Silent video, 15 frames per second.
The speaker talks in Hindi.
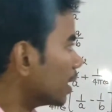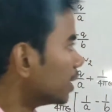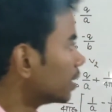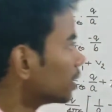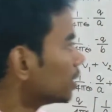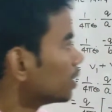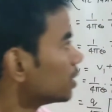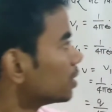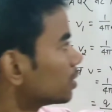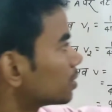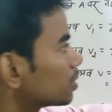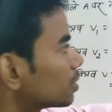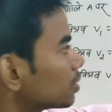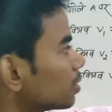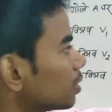है यदि इस
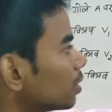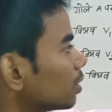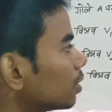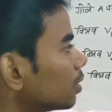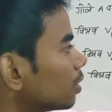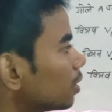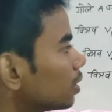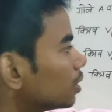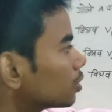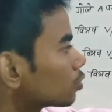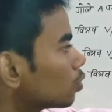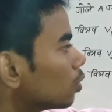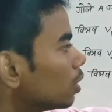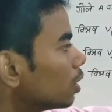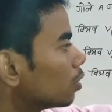इस
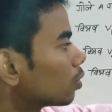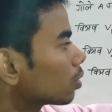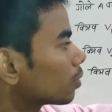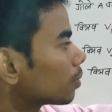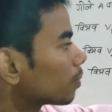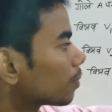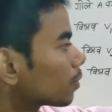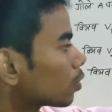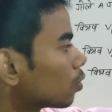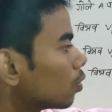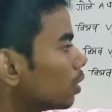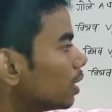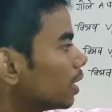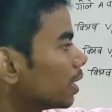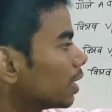गोले और
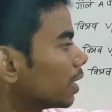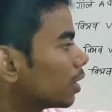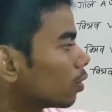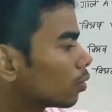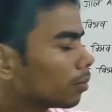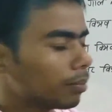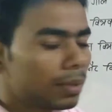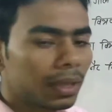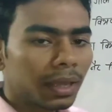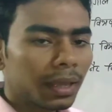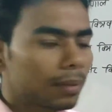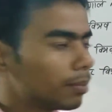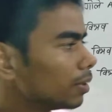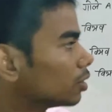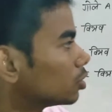गोले ए और बी
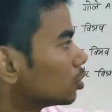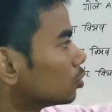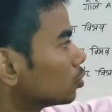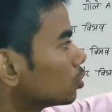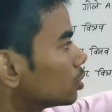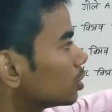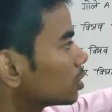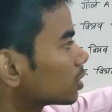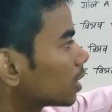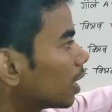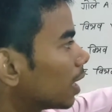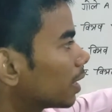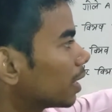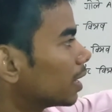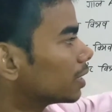के बीच जो
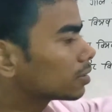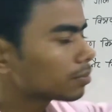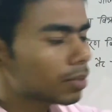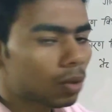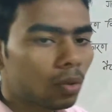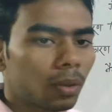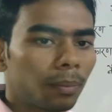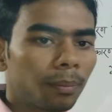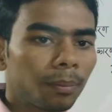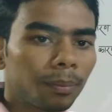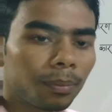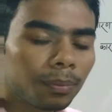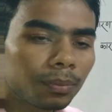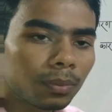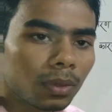स्थान है इसमें कोई
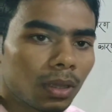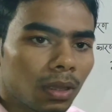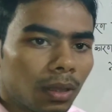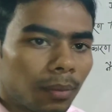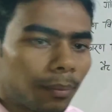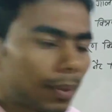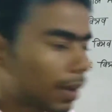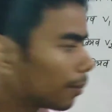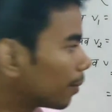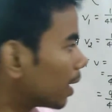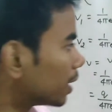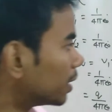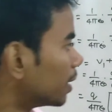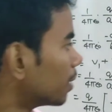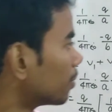
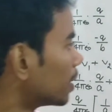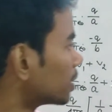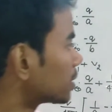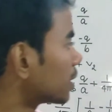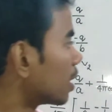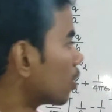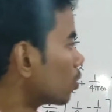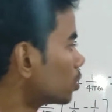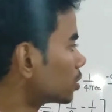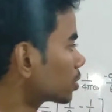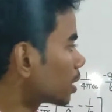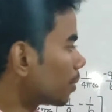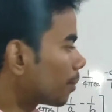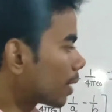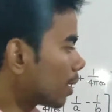माध्यम ऐसा हो
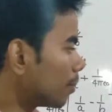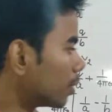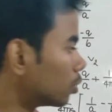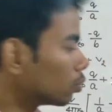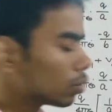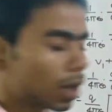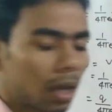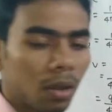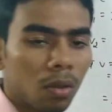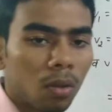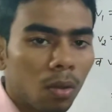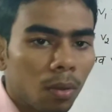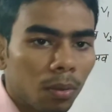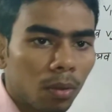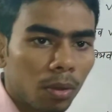जिसका परावैद्युतांक
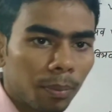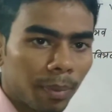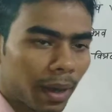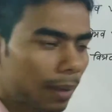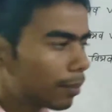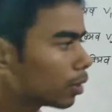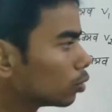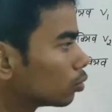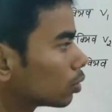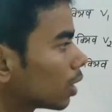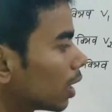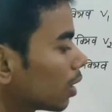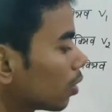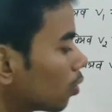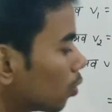हो कोई
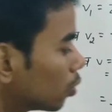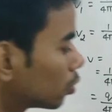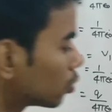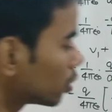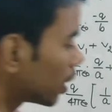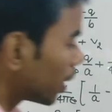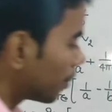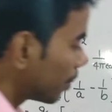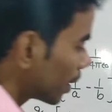परावैद्युतांक हो तो यहाँ